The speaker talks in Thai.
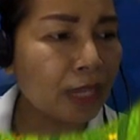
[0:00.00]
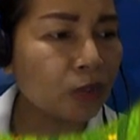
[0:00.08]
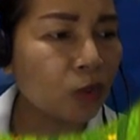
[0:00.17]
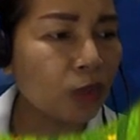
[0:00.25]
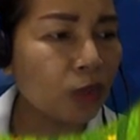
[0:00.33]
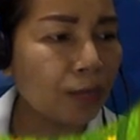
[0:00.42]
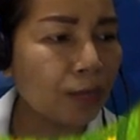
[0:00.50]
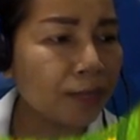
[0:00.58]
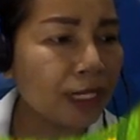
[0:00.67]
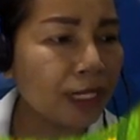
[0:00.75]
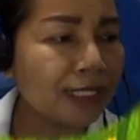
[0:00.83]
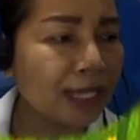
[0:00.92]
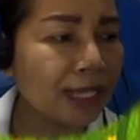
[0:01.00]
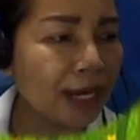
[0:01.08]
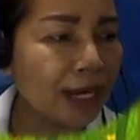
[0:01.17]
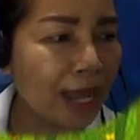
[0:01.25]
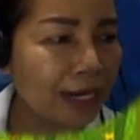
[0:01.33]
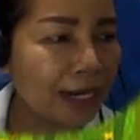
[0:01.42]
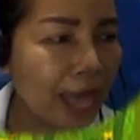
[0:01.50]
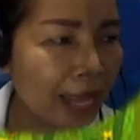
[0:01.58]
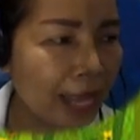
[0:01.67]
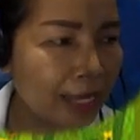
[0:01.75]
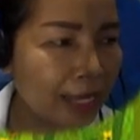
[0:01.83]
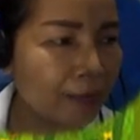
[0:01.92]
จะตรงกับคริสต์ศักราชใด
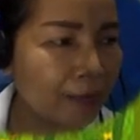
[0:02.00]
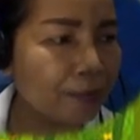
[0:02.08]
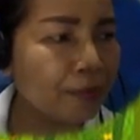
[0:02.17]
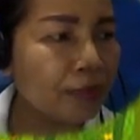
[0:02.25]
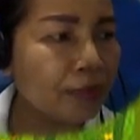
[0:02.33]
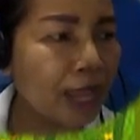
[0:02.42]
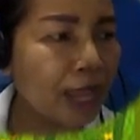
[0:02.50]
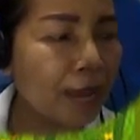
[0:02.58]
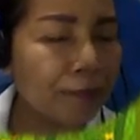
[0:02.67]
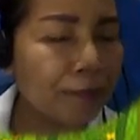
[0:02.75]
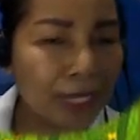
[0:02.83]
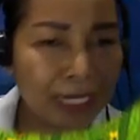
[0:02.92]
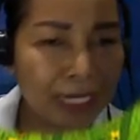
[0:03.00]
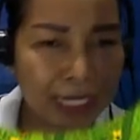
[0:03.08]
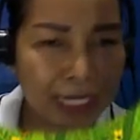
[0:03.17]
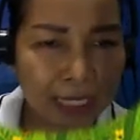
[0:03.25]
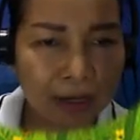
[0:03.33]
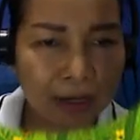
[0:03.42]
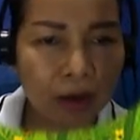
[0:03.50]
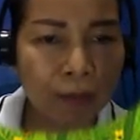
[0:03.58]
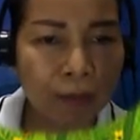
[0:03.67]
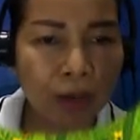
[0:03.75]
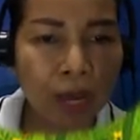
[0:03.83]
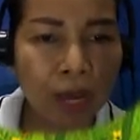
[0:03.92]
ถ้าปีนี้ก็
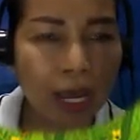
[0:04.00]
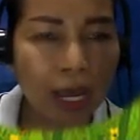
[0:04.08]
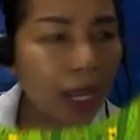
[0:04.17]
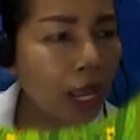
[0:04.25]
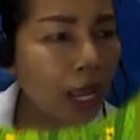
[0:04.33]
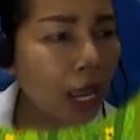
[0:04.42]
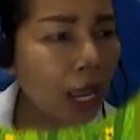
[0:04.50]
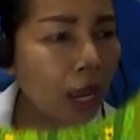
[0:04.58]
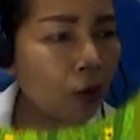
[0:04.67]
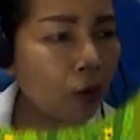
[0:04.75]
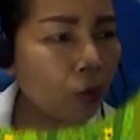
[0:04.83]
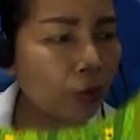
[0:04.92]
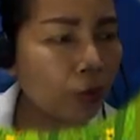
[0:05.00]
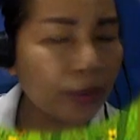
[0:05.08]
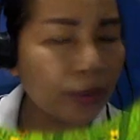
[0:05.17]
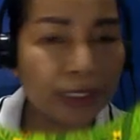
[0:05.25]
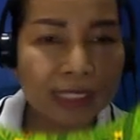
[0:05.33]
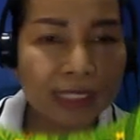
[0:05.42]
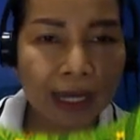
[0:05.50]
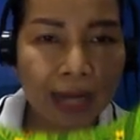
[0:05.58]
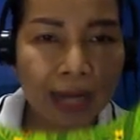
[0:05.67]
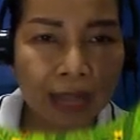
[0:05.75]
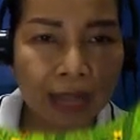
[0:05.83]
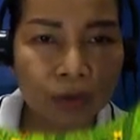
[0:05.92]
แปลว่าเอาคริสต์ศัก
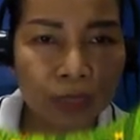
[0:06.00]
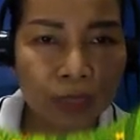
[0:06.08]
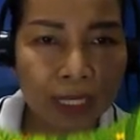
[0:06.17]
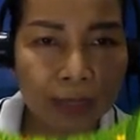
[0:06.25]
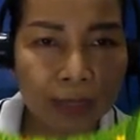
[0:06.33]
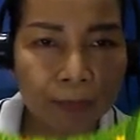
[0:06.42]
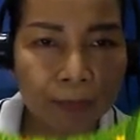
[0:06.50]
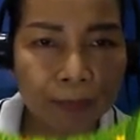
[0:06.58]
ราชตรงนี้